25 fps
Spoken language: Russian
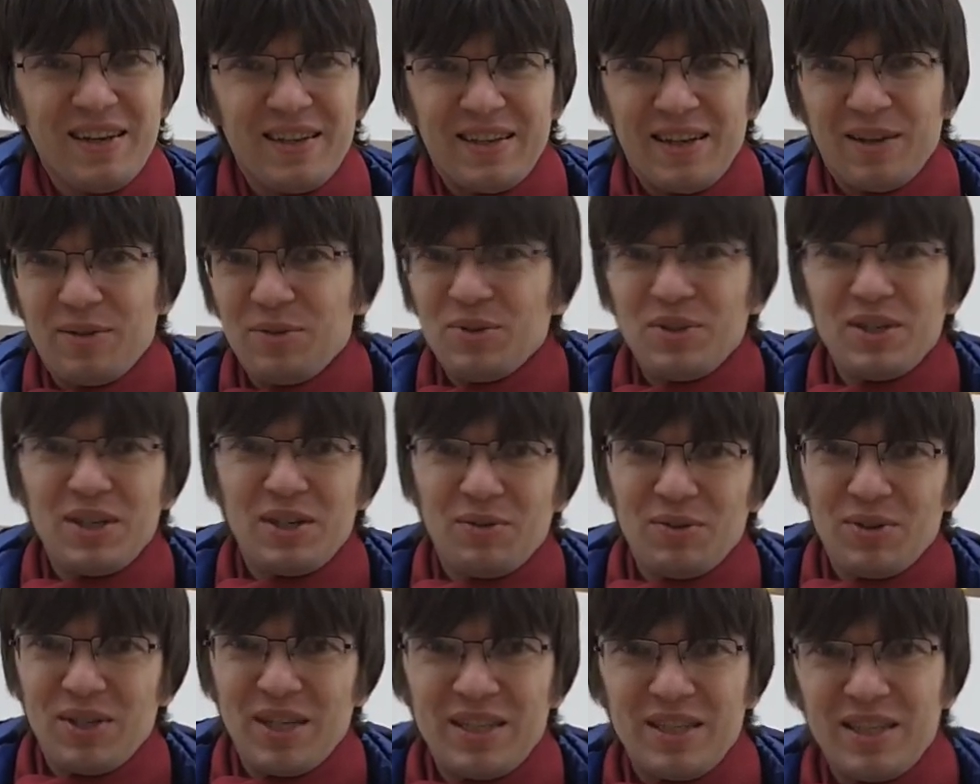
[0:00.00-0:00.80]
так у
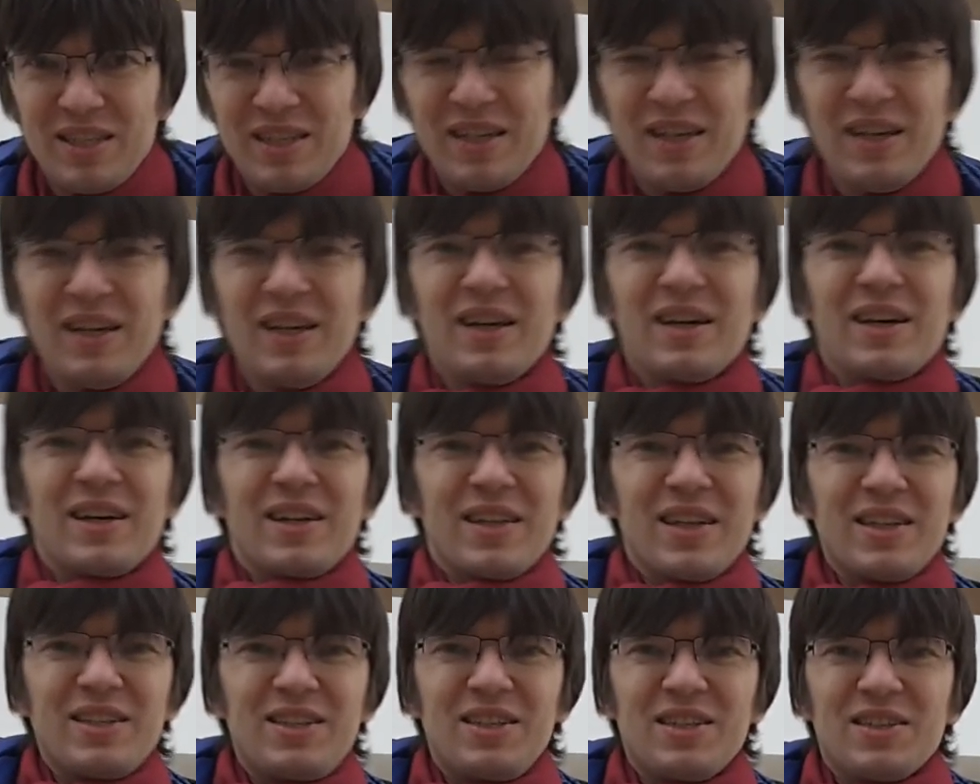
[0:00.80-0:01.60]
них вот эти
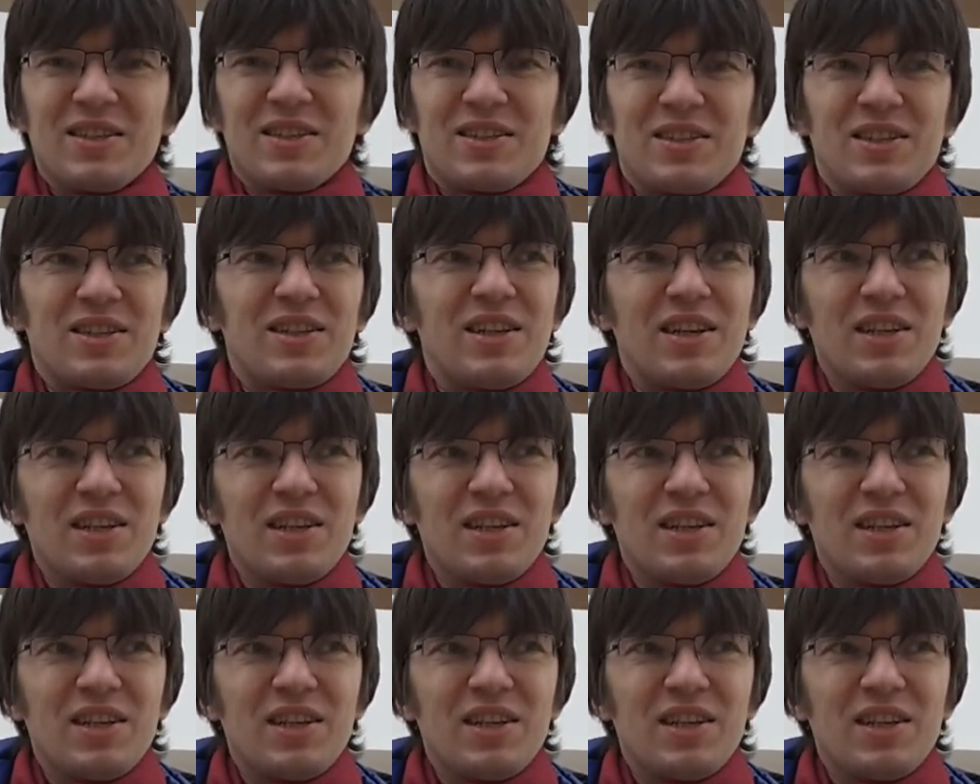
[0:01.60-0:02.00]
латиносы.